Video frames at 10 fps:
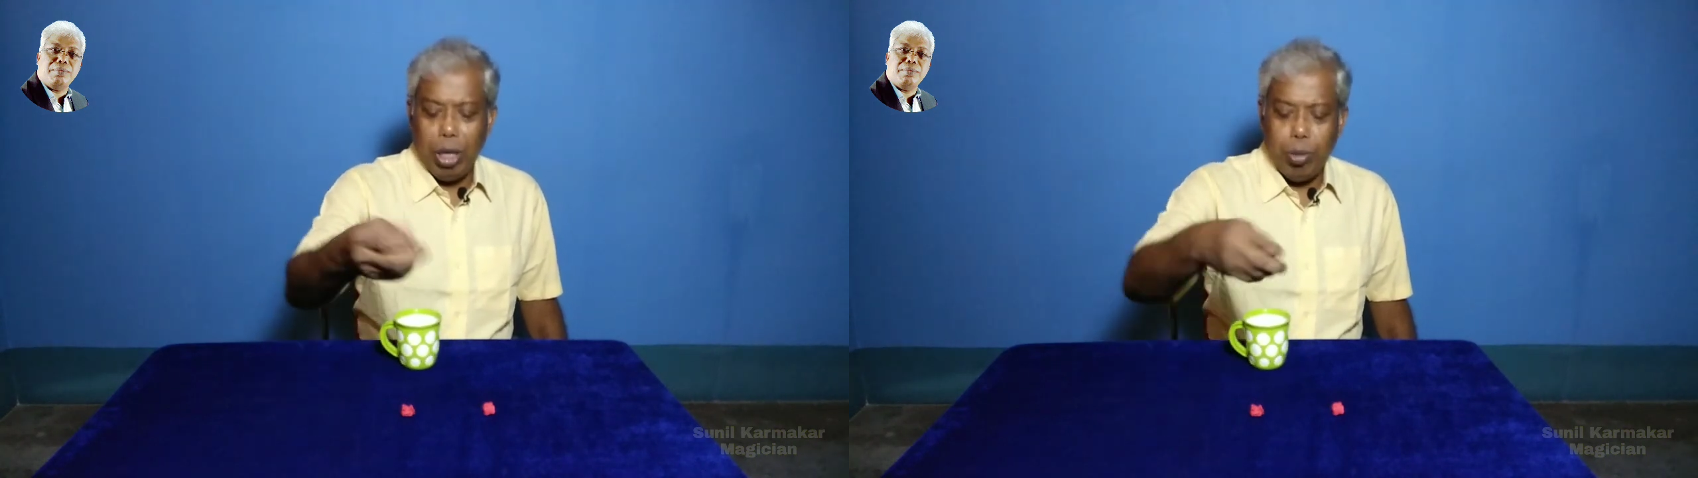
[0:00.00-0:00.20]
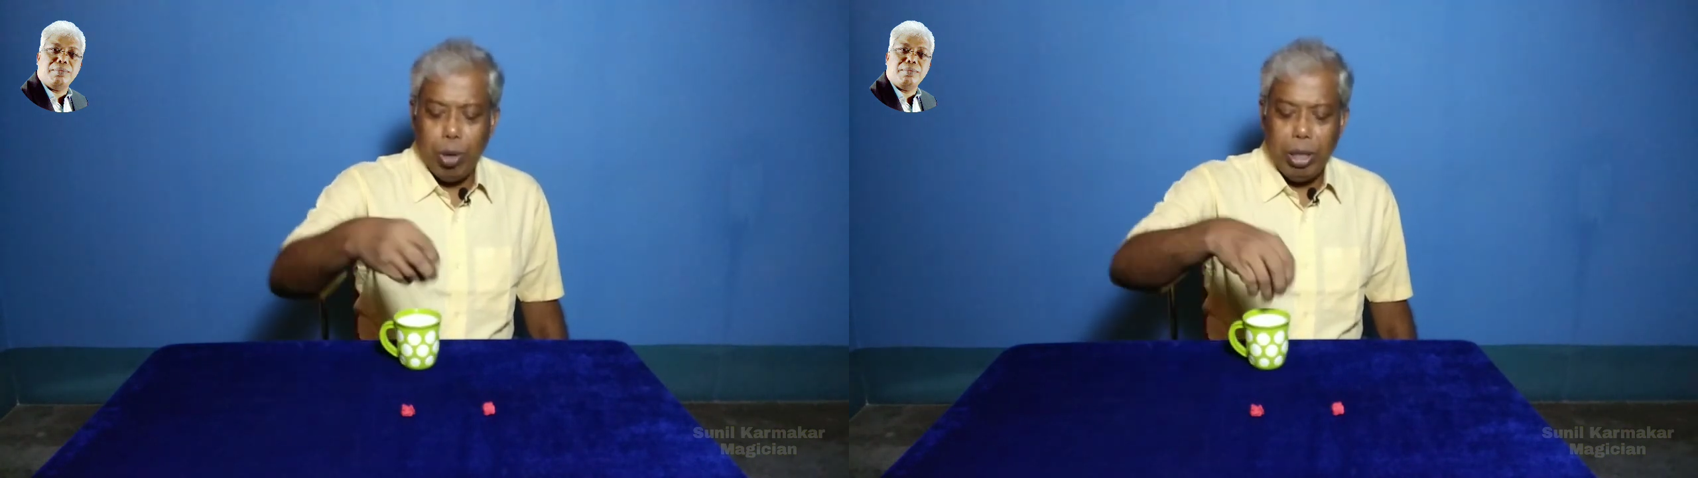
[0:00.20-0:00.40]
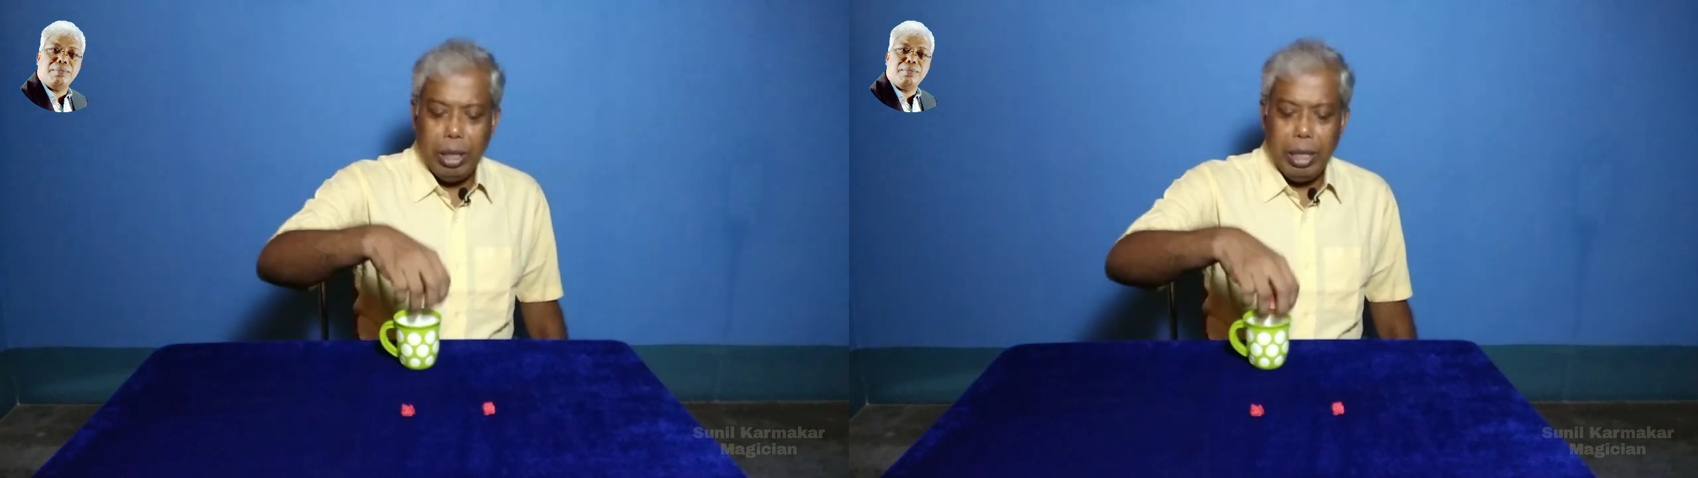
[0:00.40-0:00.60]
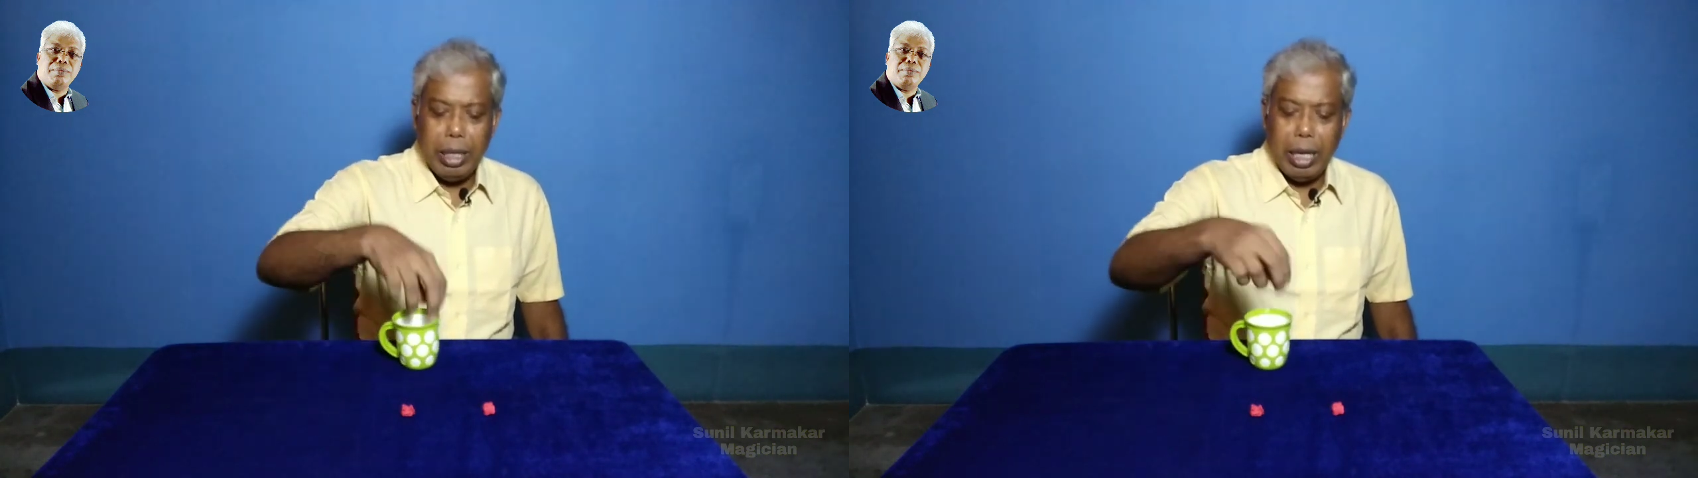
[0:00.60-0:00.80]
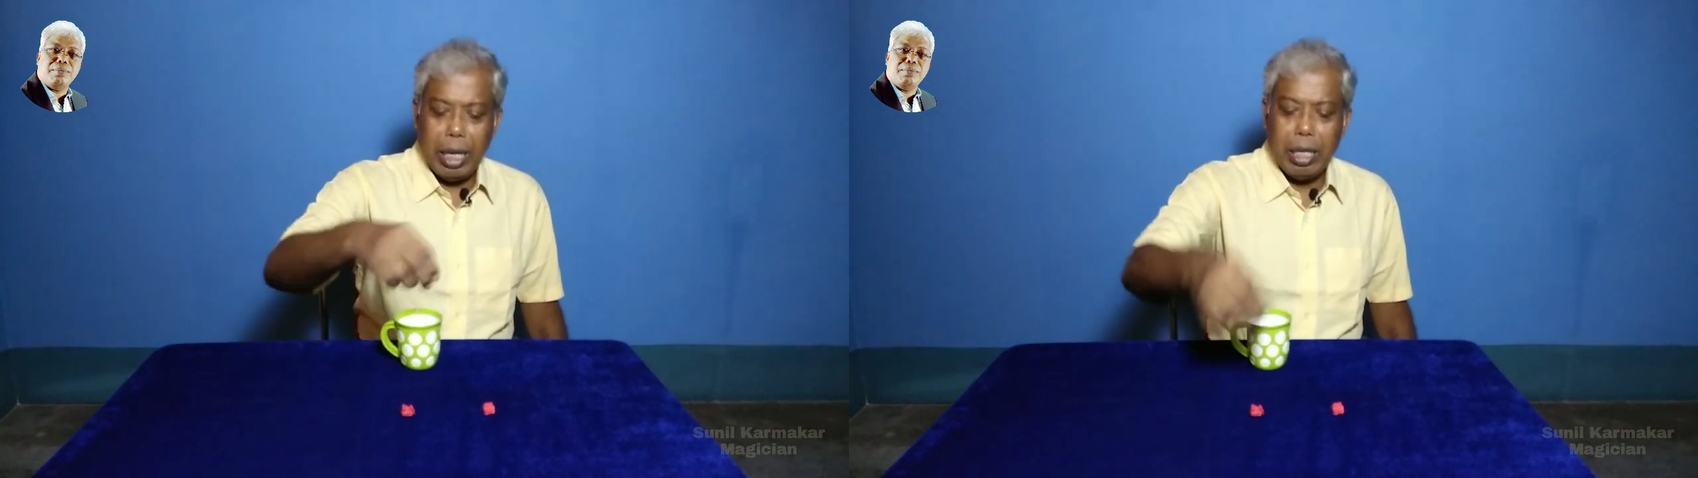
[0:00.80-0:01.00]
এই বলটা নিয়ে
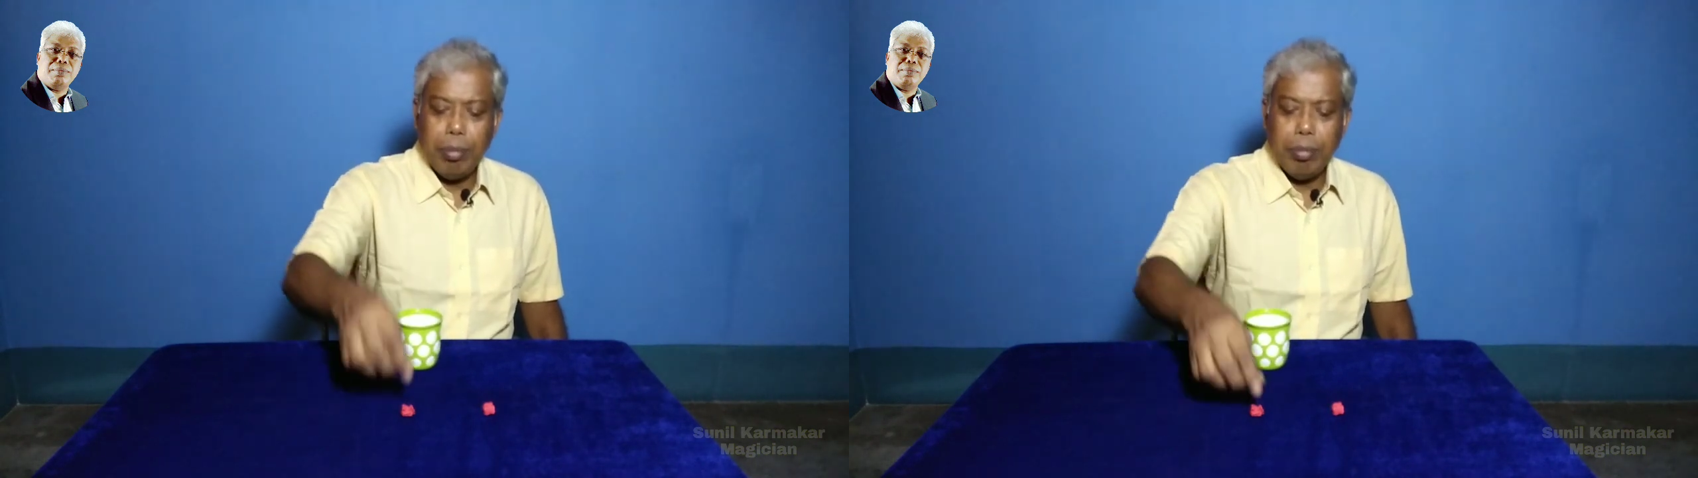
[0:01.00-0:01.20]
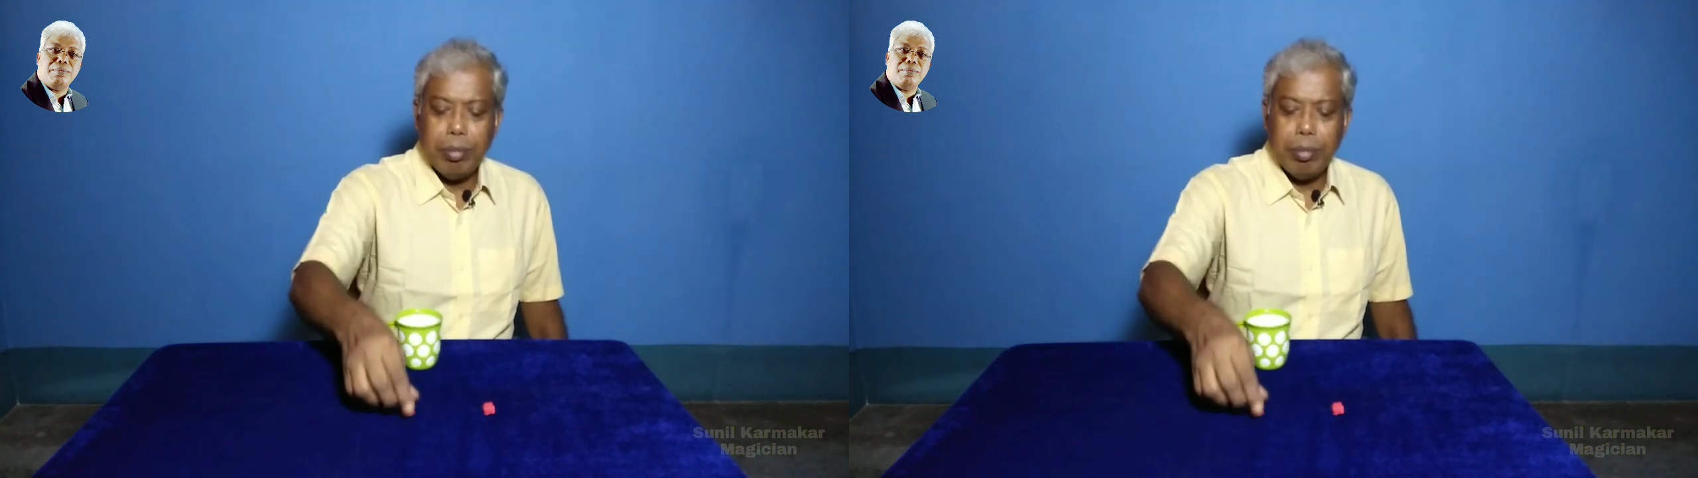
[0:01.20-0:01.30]
এখানে রাখলাম